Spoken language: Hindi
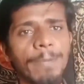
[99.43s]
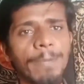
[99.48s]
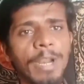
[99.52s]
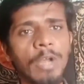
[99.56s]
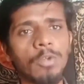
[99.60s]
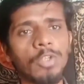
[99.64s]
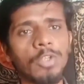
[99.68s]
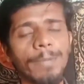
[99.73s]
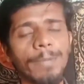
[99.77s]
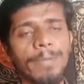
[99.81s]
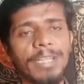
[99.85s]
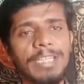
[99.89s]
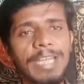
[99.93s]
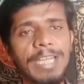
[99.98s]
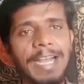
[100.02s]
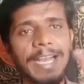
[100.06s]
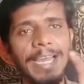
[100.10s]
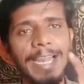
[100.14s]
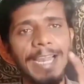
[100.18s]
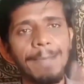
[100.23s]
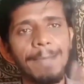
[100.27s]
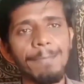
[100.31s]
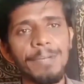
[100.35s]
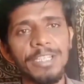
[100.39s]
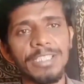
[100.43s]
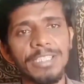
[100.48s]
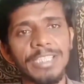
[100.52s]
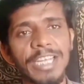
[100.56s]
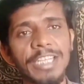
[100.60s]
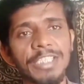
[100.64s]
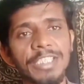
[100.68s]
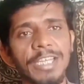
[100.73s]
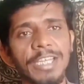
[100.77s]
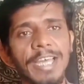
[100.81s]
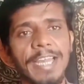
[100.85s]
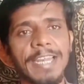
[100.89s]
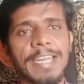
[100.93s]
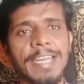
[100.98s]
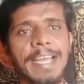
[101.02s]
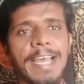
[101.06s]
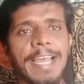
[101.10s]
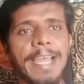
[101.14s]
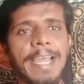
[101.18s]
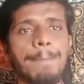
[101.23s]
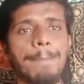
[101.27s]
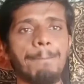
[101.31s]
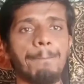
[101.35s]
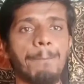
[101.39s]
ब्राउज़र में जाकर आपने सर्च करना
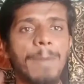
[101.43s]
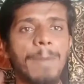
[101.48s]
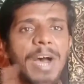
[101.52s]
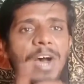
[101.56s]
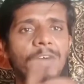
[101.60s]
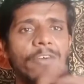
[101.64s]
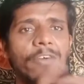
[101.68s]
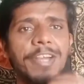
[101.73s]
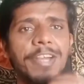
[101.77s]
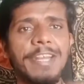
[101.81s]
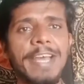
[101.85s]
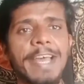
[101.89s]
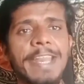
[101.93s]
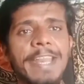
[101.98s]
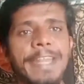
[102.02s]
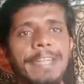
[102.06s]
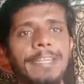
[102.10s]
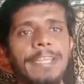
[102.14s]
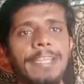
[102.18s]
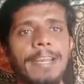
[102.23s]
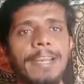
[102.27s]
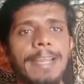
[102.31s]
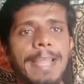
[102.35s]
है पावर डायरेक्टर